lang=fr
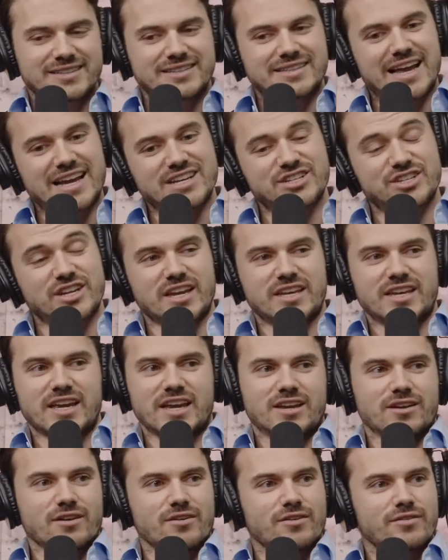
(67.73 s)
d'acheter
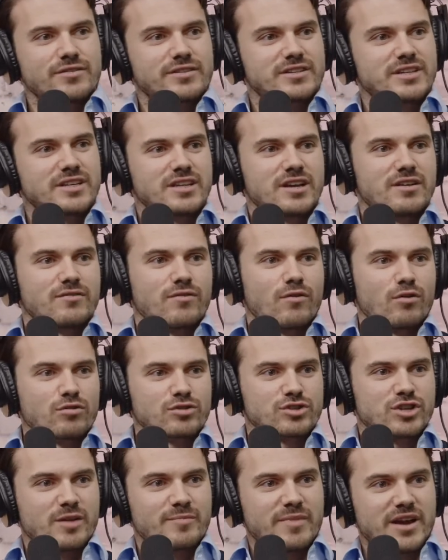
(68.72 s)
quelqu'un, tu sais, d'avoir
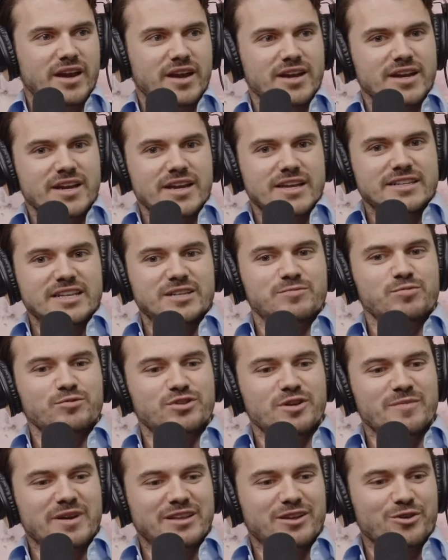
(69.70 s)
justement, tu sais, c'est pour
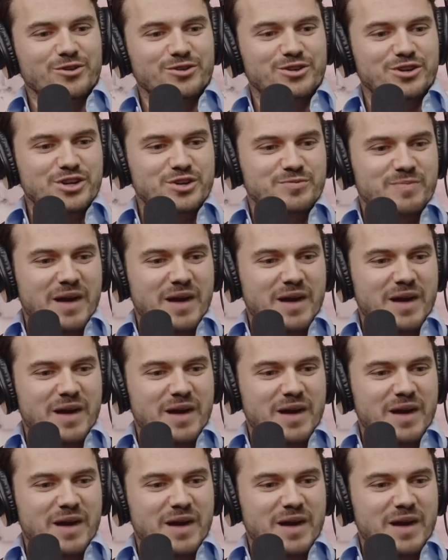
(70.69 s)
ça, mettons, je,